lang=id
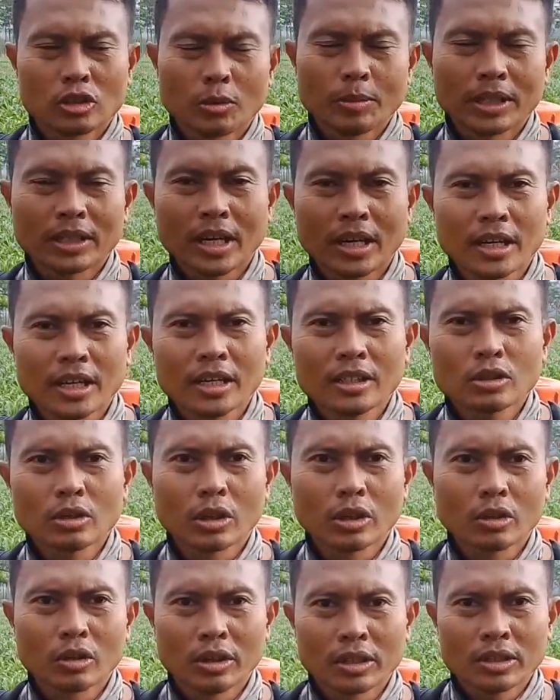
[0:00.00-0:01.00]
sobat tani,
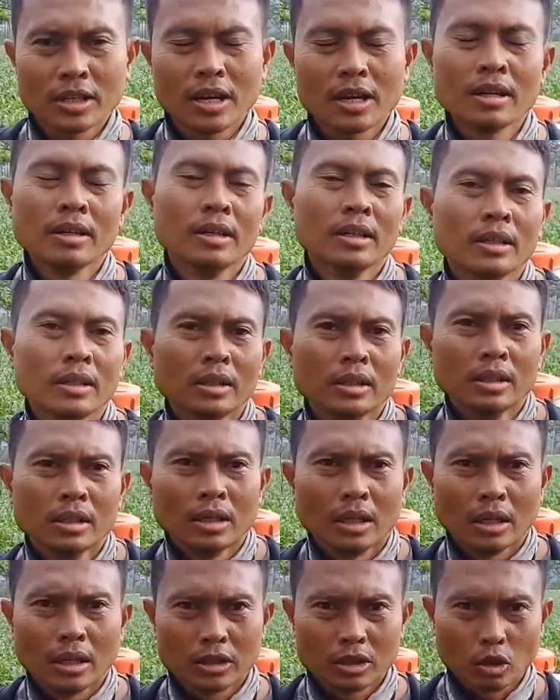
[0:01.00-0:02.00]
sobat pemirsa,
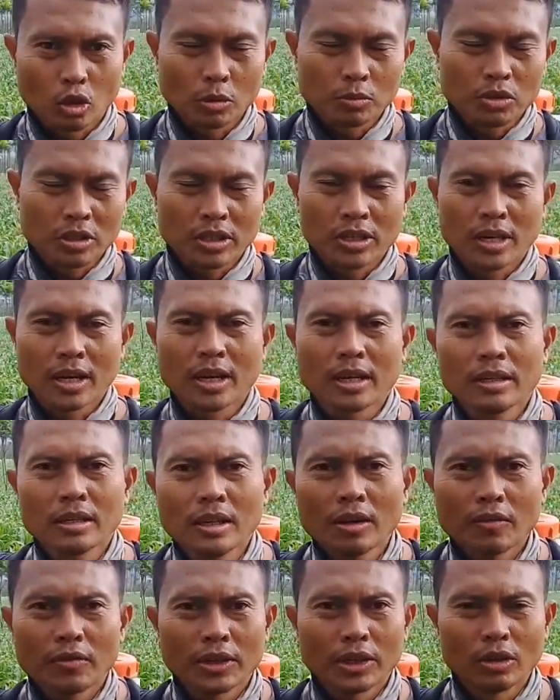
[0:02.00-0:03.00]
eh, cukup sekian
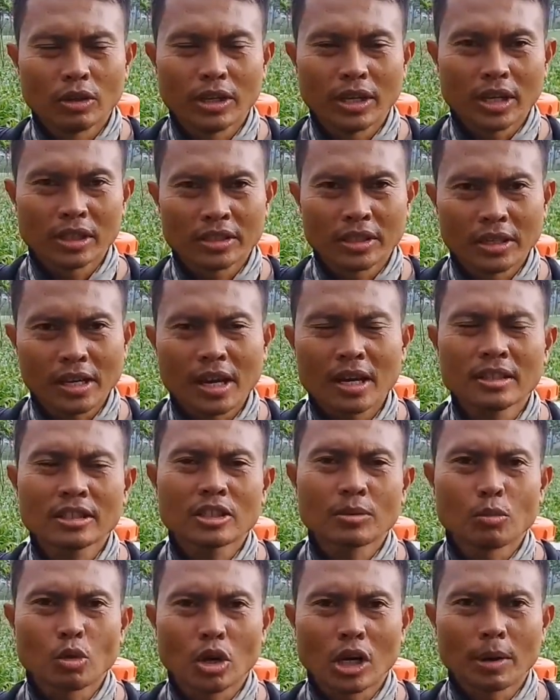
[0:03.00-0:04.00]
video dari saya.
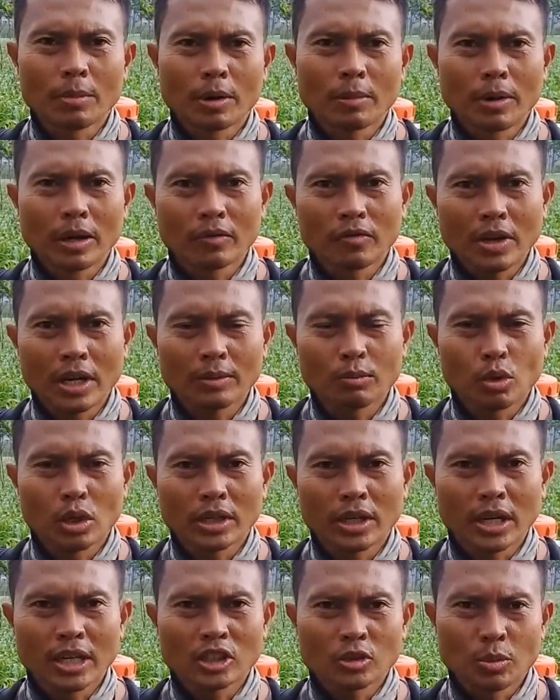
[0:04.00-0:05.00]
Semoga bermanfaat
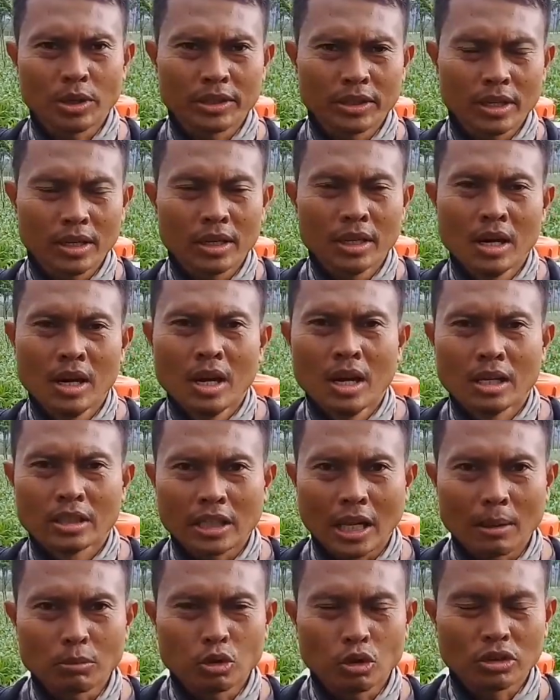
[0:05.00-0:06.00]
buat kalian semuanya.
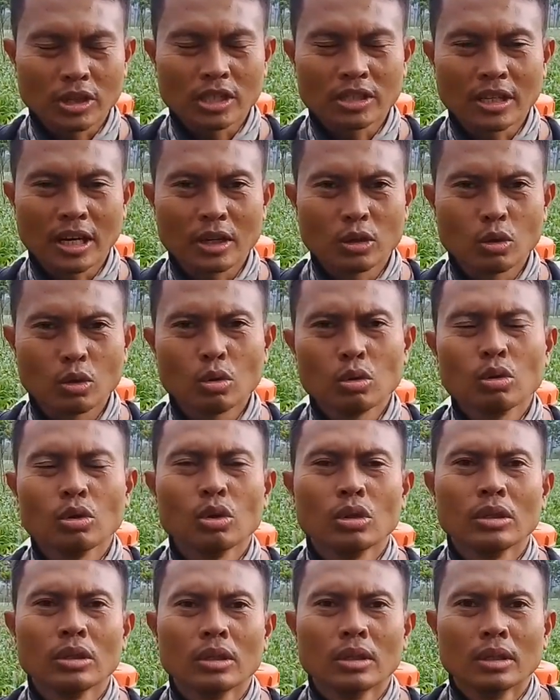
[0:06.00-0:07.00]
Salam sukses selalu
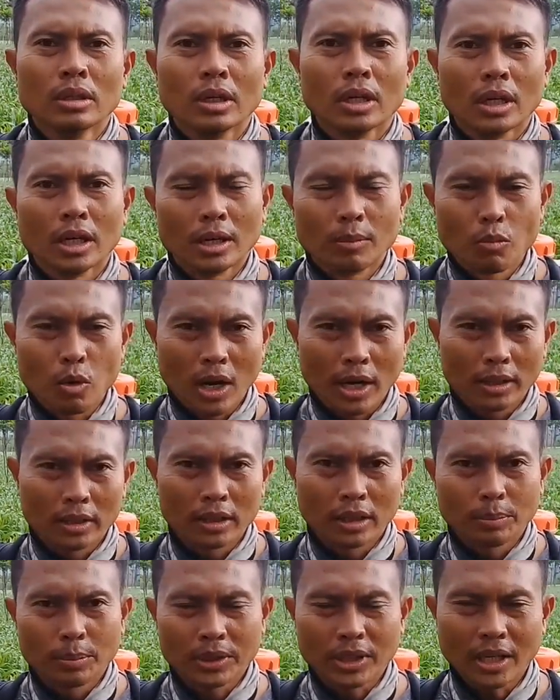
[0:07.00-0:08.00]
eh, buat
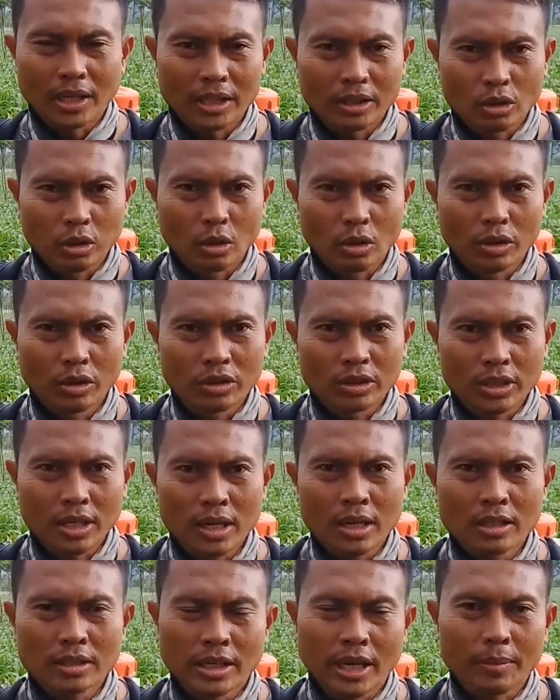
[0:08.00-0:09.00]
eh, petani seluruh
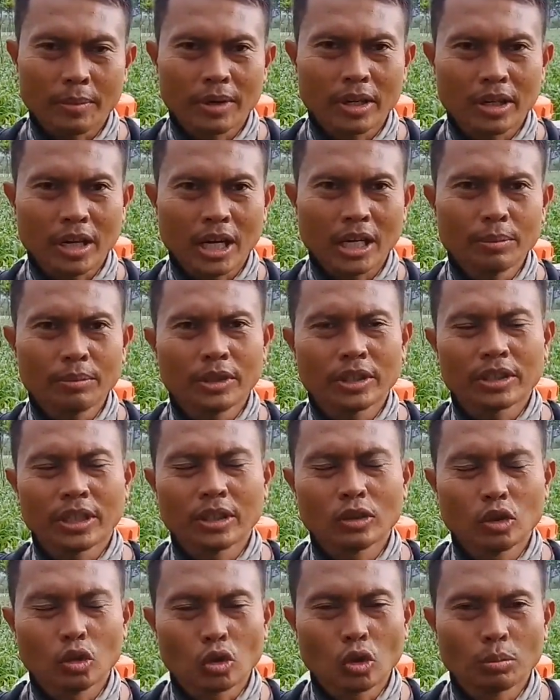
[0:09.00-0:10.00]
Indonesia. Saya Ramadan Karim di
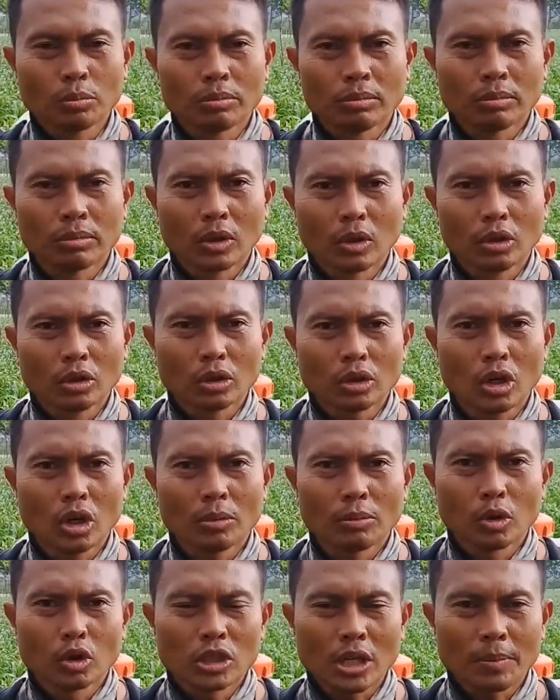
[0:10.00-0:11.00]
channel YouTube Mulyuto
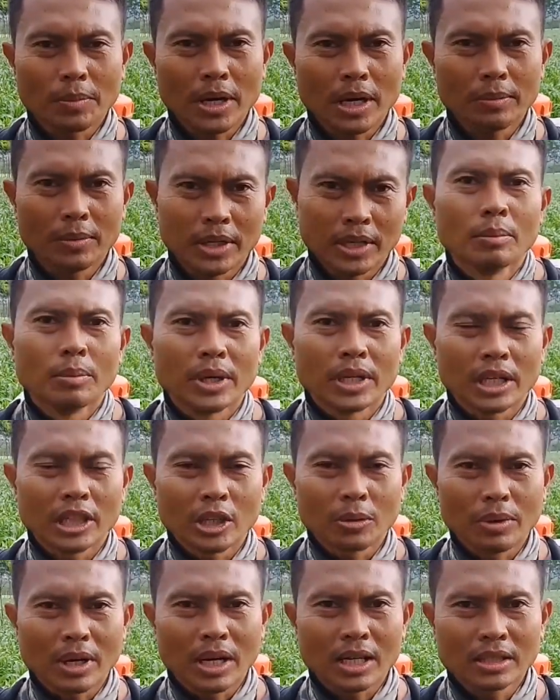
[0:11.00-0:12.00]
mengucapkan banyak
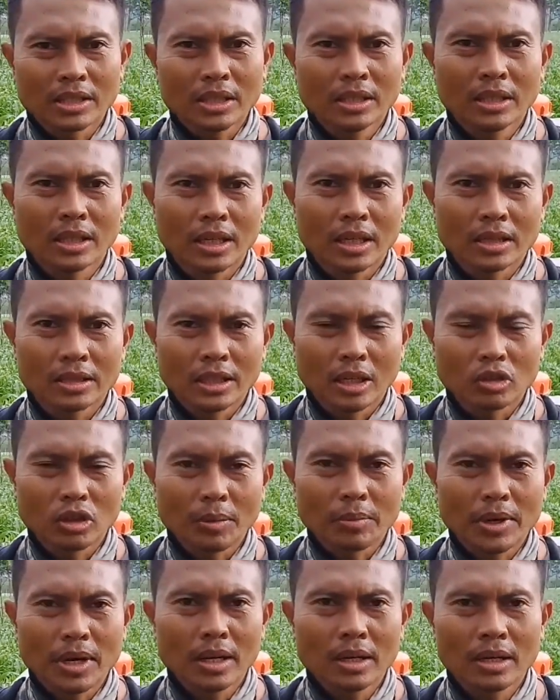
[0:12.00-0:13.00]
terima kasih dan saya
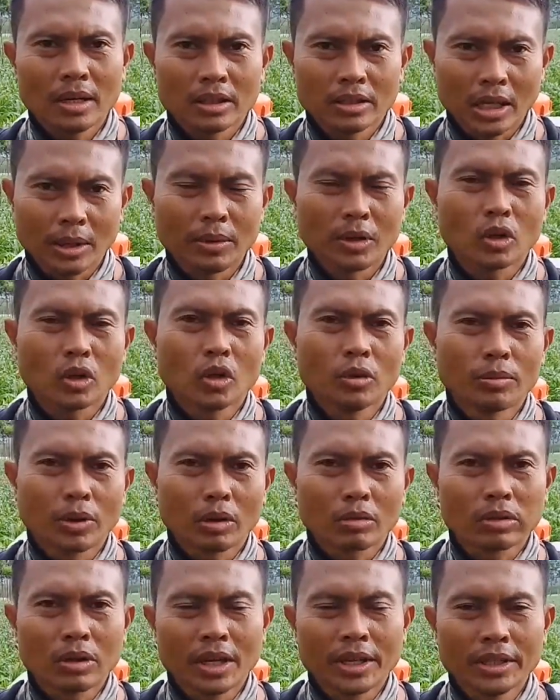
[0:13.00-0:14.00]
ucapkan Assalamualaikum
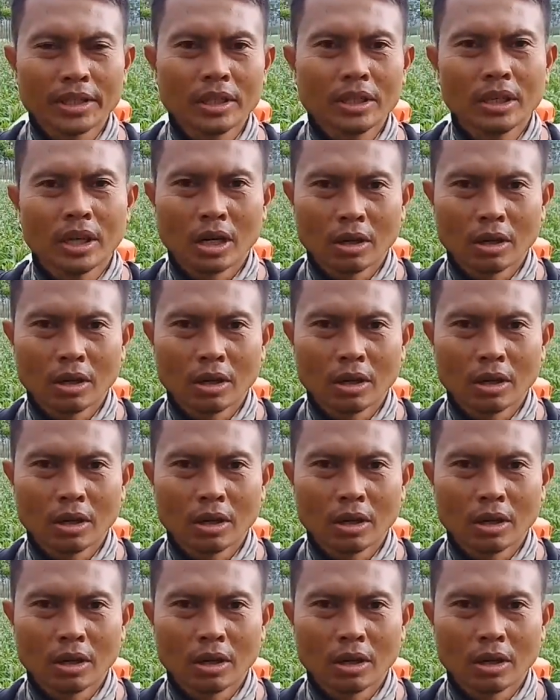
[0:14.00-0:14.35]
warahmatullahi